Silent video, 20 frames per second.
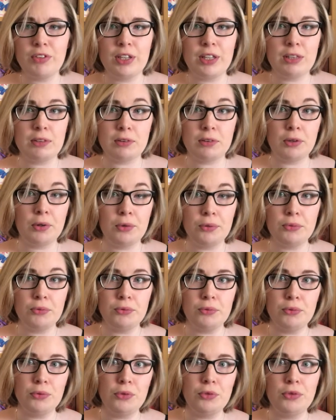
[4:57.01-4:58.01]

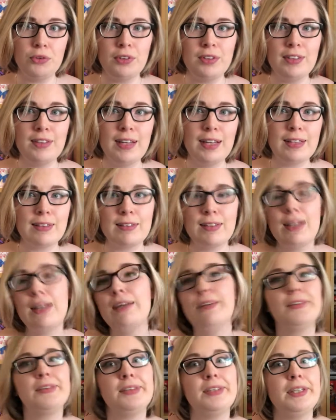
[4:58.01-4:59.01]
en autodidacte,
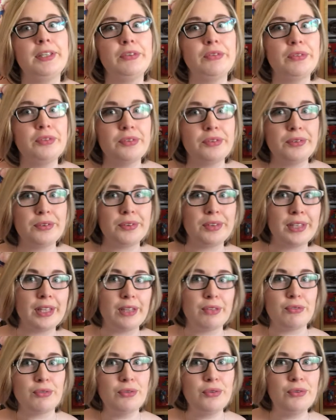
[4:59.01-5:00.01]
hein, de,
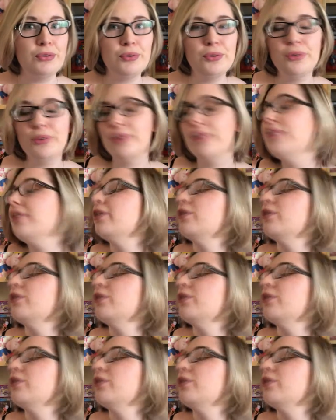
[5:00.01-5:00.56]
rien de foufou.